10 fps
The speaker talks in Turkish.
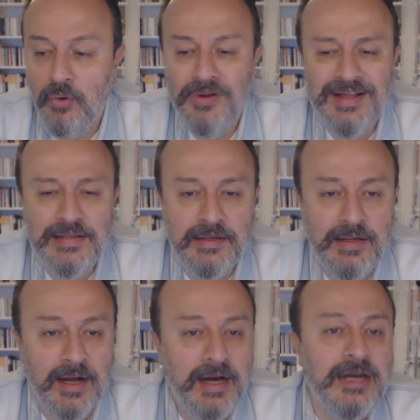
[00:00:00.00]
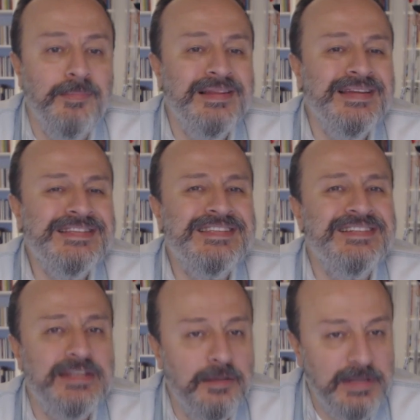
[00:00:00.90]
O galeri arabaları
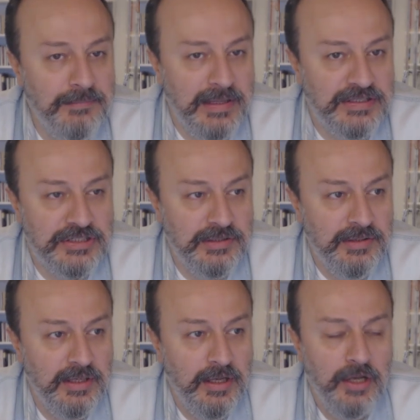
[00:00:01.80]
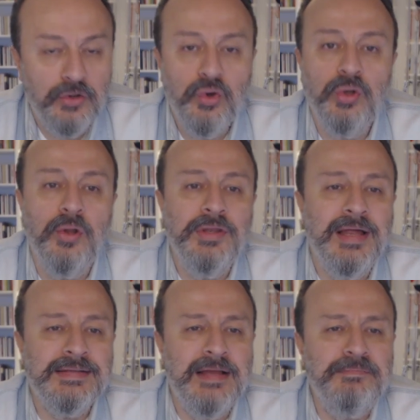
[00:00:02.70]
sığdırabilmek için
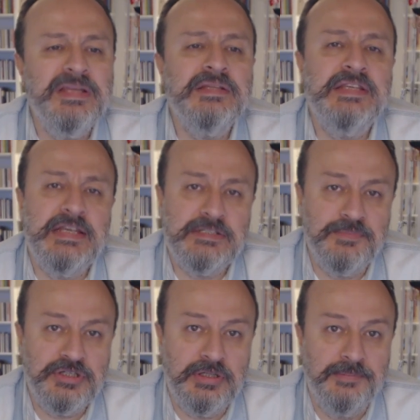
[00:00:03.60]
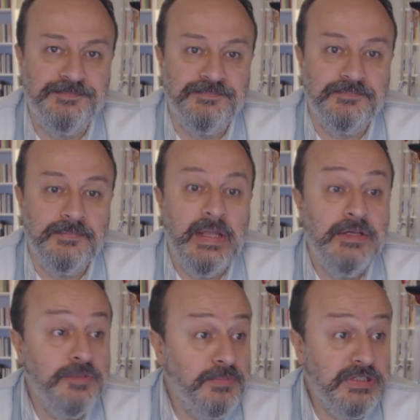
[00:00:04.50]
kolonlardan birini kesmişti.
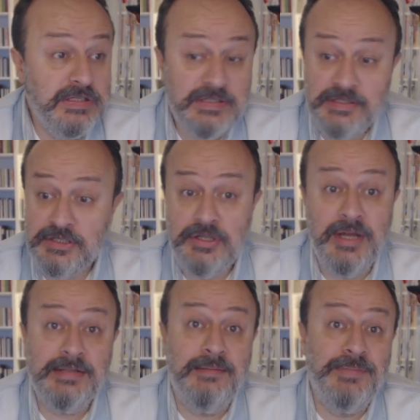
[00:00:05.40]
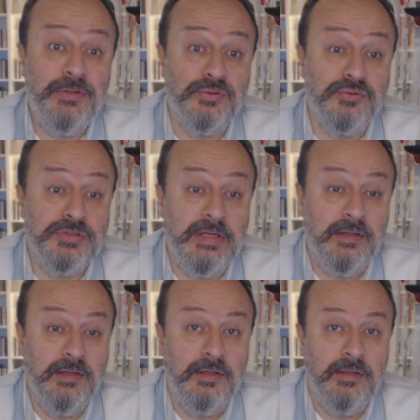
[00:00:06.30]
Şimdi diyeceksiniz ki nereden biliyorsun sen?
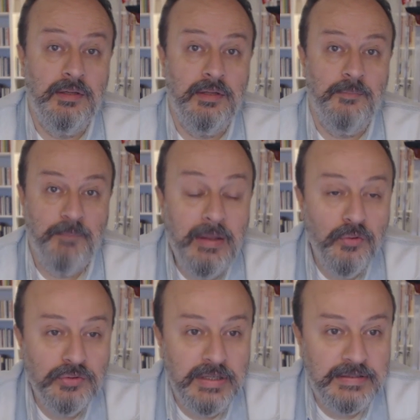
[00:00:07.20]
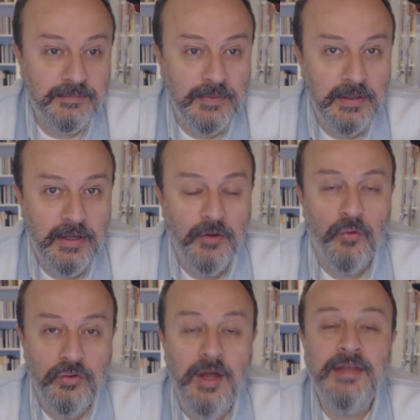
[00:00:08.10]
Ben oradaydım.
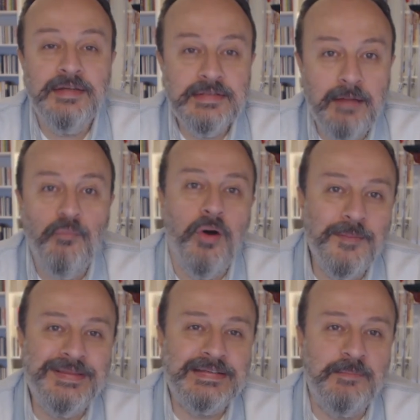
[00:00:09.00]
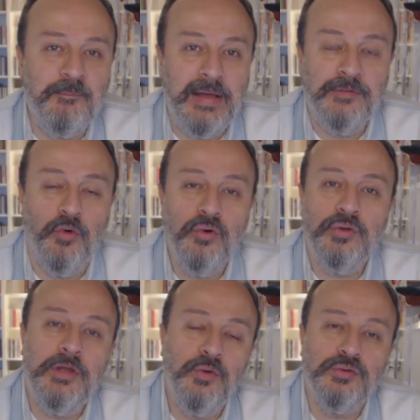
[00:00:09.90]
Onu anlatan muhabirdim ben. O
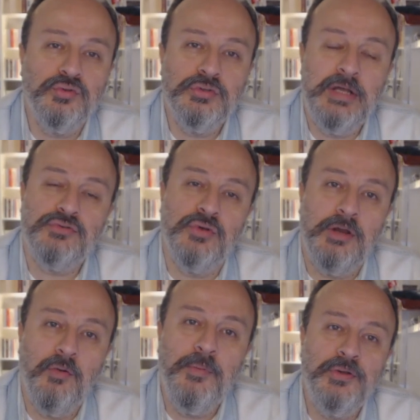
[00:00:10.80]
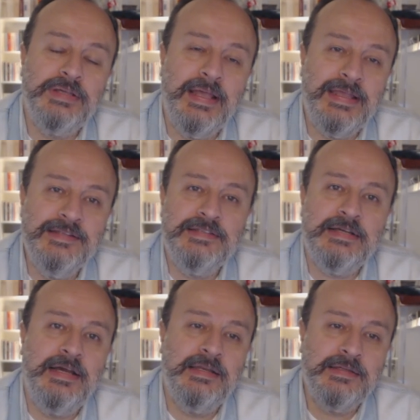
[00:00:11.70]
olay olduktan sonra bölgeye
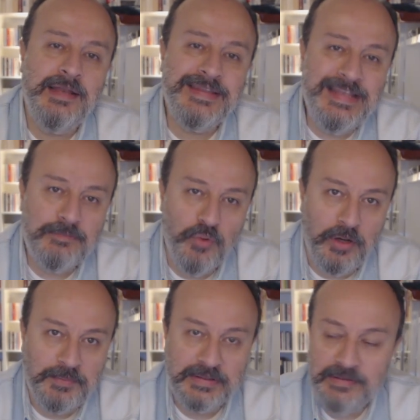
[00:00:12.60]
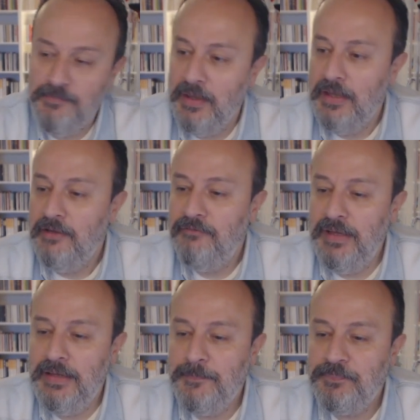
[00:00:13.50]
intikal eden ilk muhabirdim.
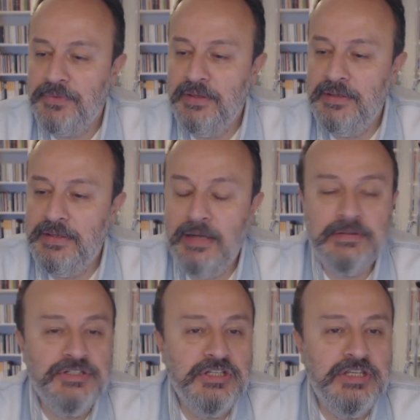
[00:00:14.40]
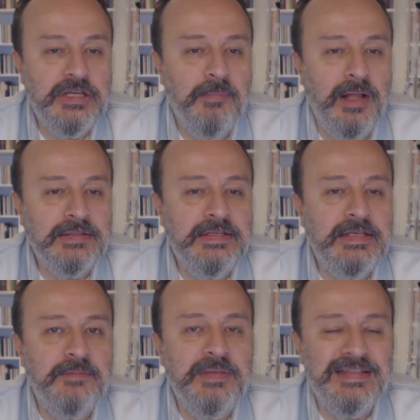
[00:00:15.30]
Ve e, yaklaşık
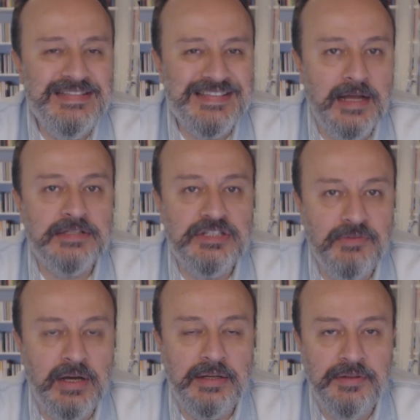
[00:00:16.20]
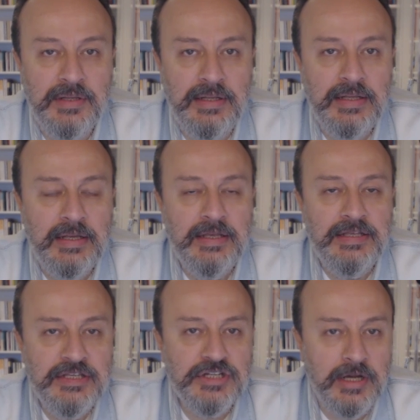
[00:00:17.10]
26-27 saat civarında
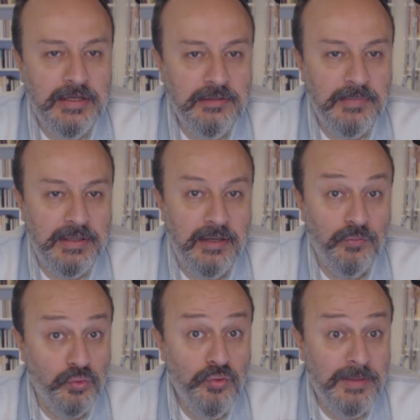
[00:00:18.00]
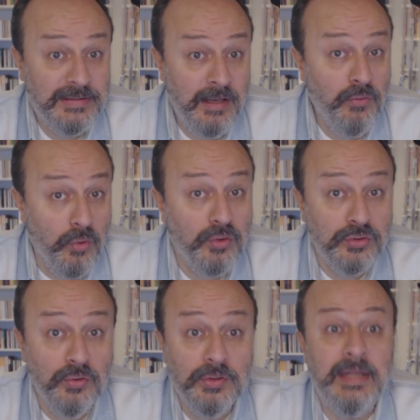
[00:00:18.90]
hiç ayrılmadan, uyumadan
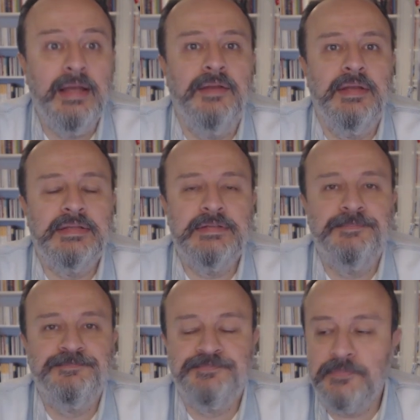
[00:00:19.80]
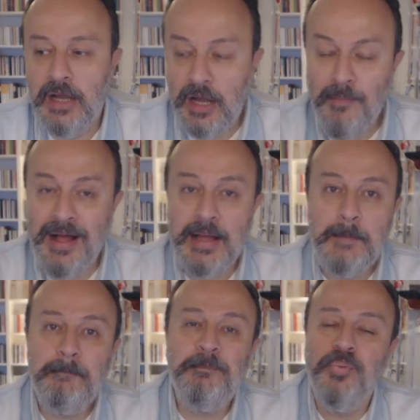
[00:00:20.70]
orada o olayı anlattım. Ama
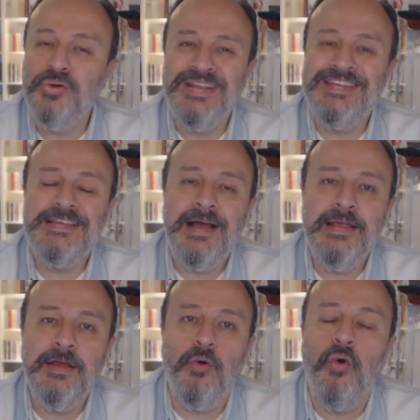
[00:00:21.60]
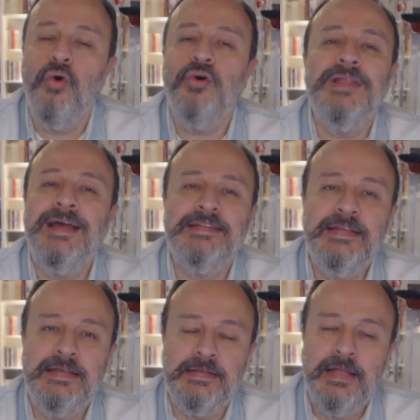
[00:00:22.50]
burada hikaye o olay
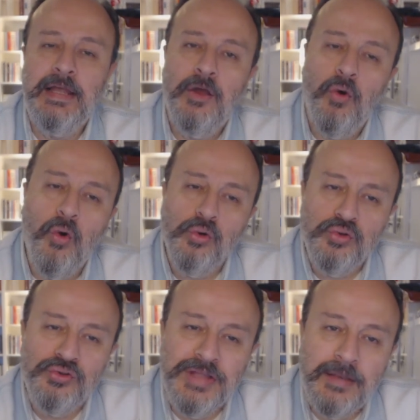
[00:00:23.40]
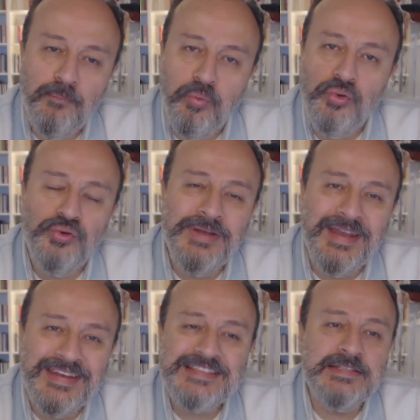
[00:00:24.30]
değil. O günden
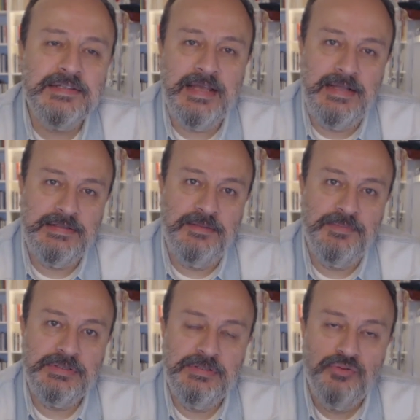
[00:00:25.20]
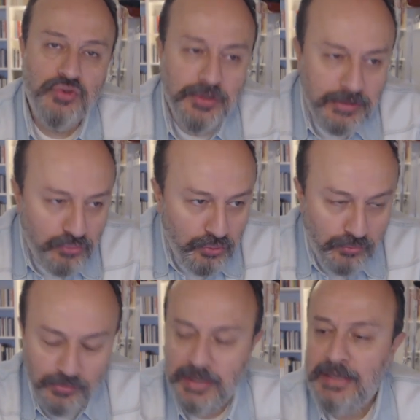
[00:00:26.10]
bugüne nasıl geldiğimiz. Çünkü
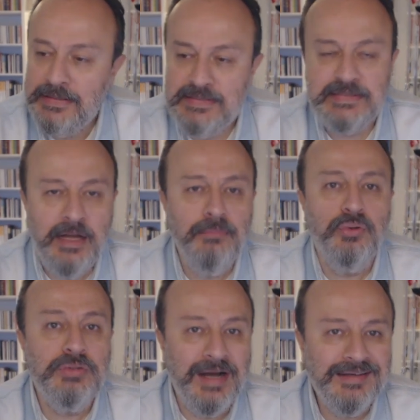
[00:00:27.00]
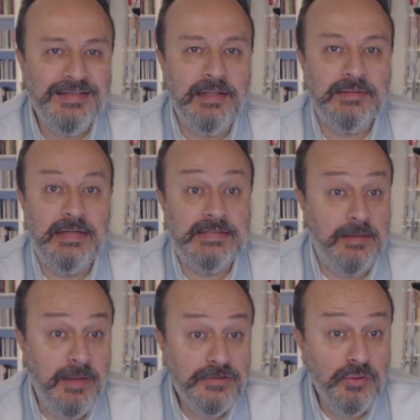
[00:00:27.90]
dün İstanbul Kartal'da
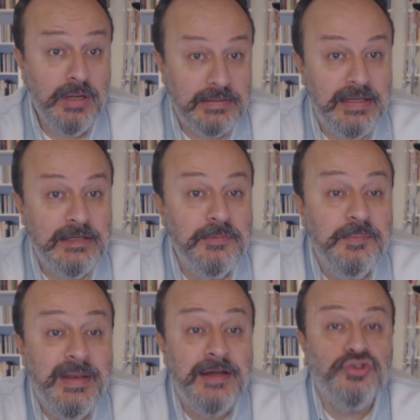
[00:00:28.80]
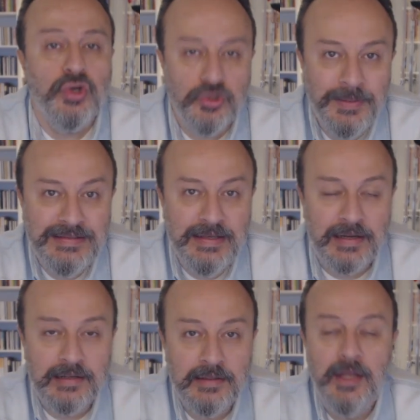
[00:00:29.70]
Seman Sokak'tan bir bina çökmedi
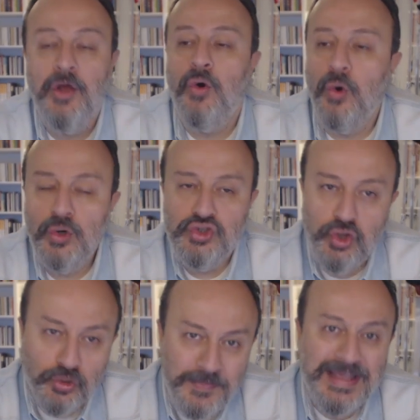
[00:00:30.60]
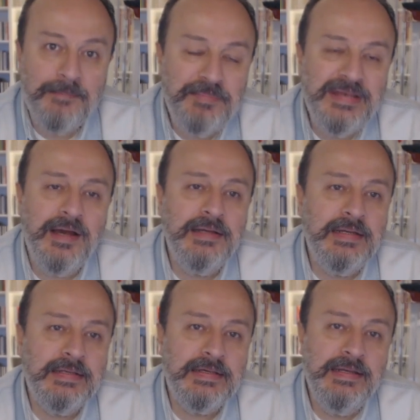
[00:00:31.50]
ya. O çökmeyen bina
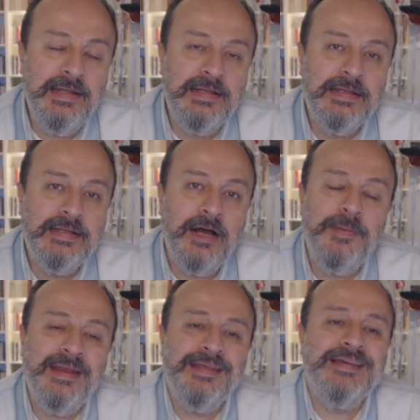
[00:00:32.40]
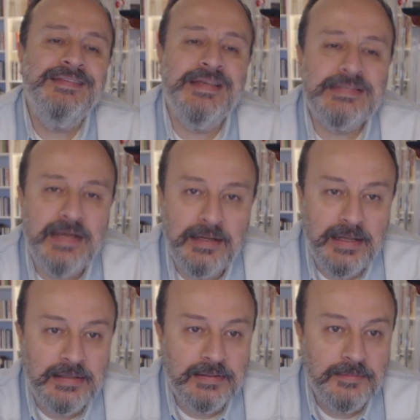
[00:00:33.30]
ile ilgili habere yayın yasağı
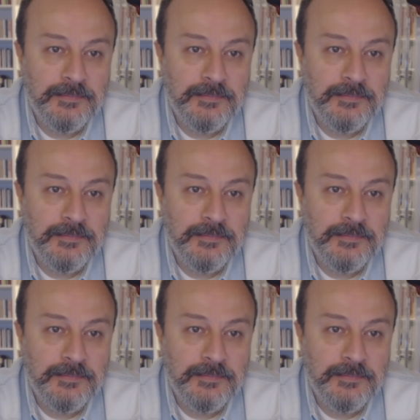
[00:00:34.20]
geldi.